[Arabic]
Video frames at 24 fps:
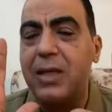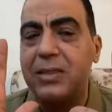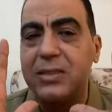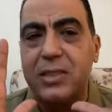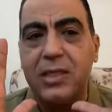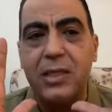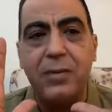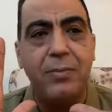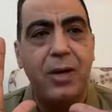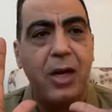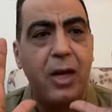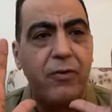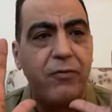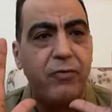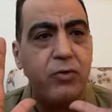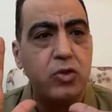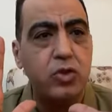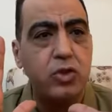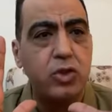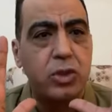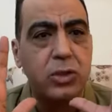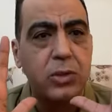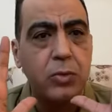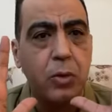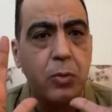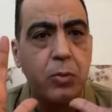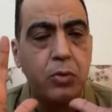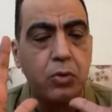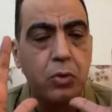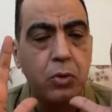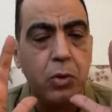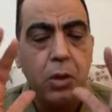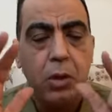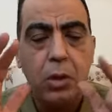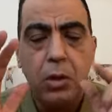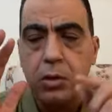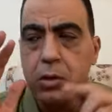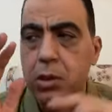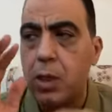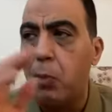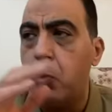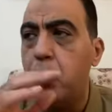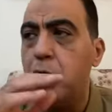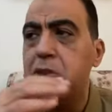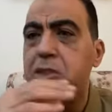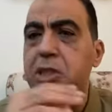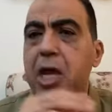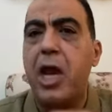سنين ما عرفتوش تكسبوا البطوله طب
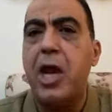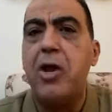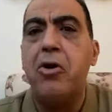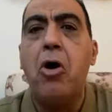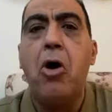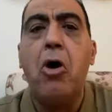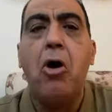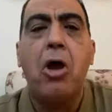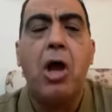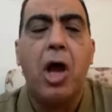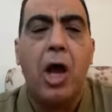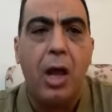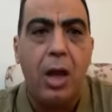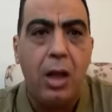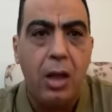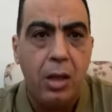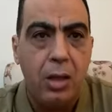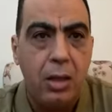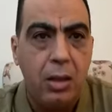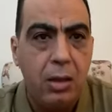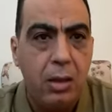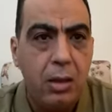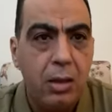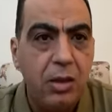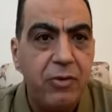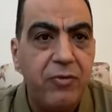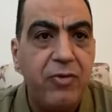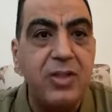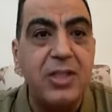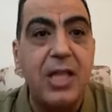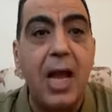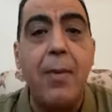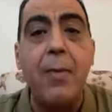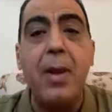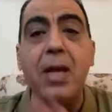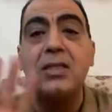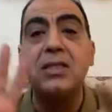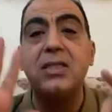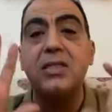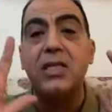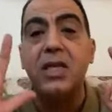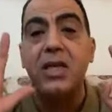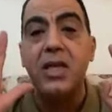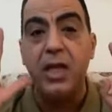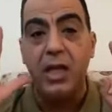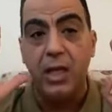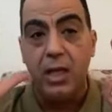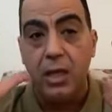وانت يا نخغه في ثمان
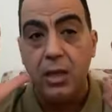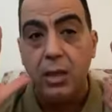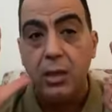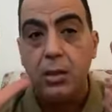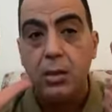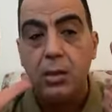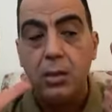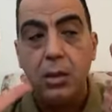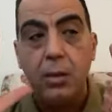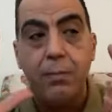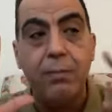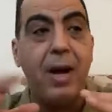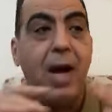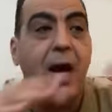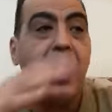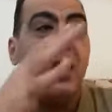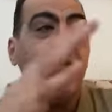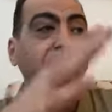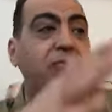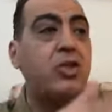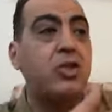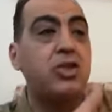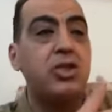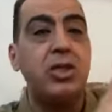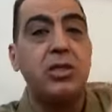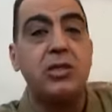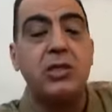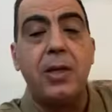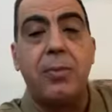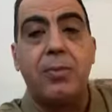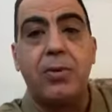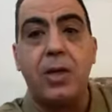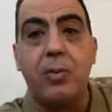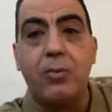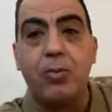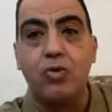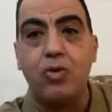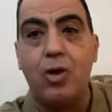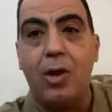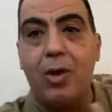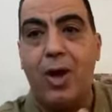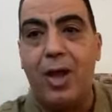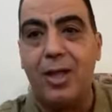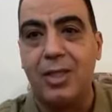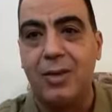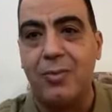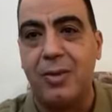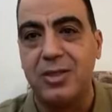سنين ما عرفتش تكسب غير بطوله
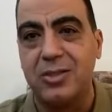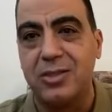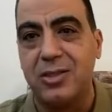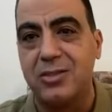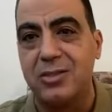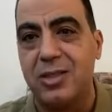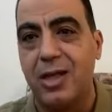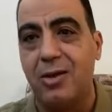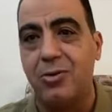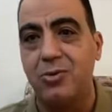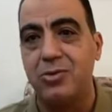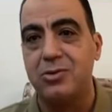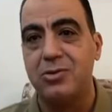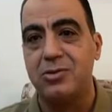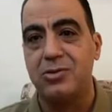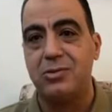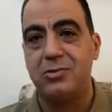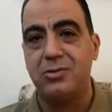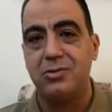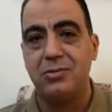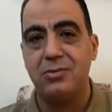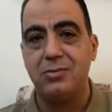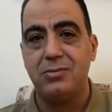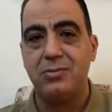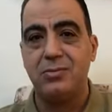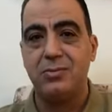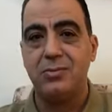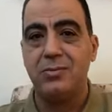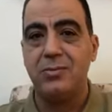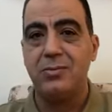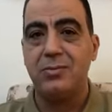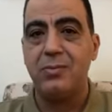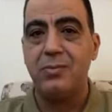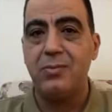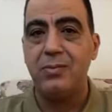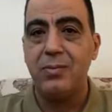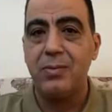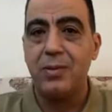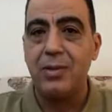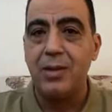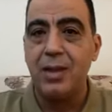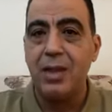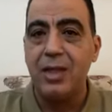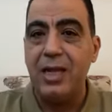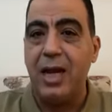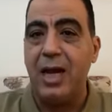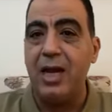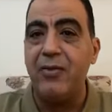واحده مع صن داونز
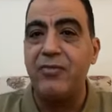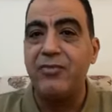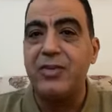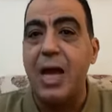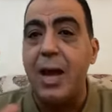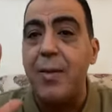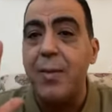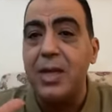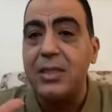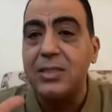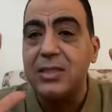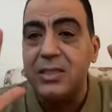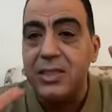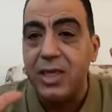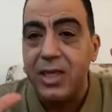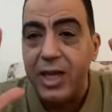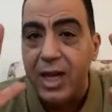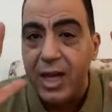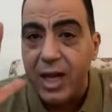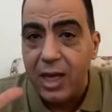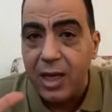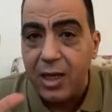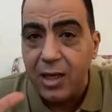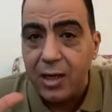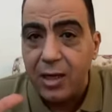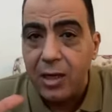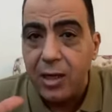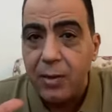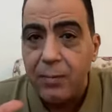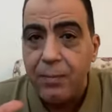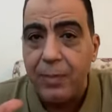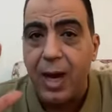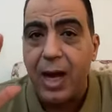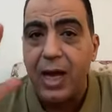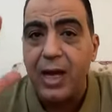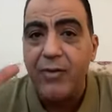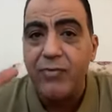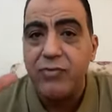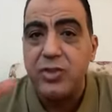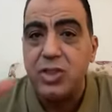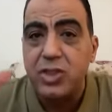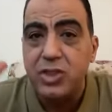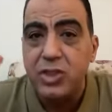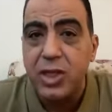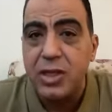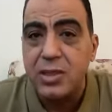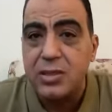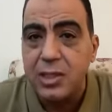يعني في ثمان سنين ما
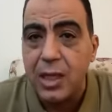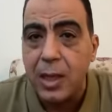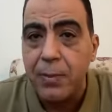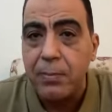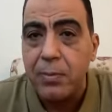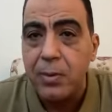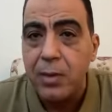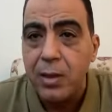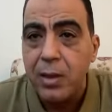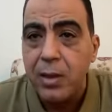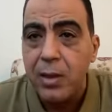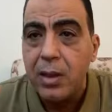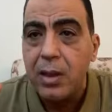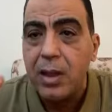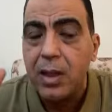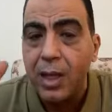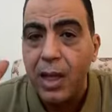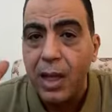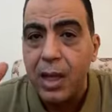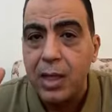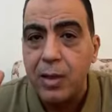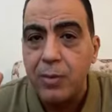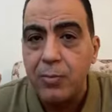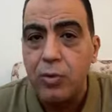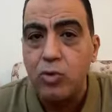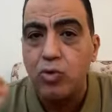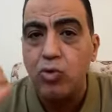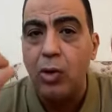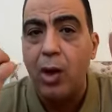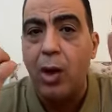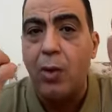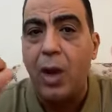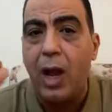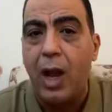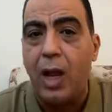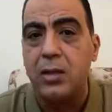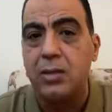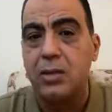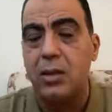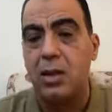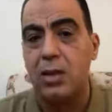عرفتش تكسب غير بطوله واحده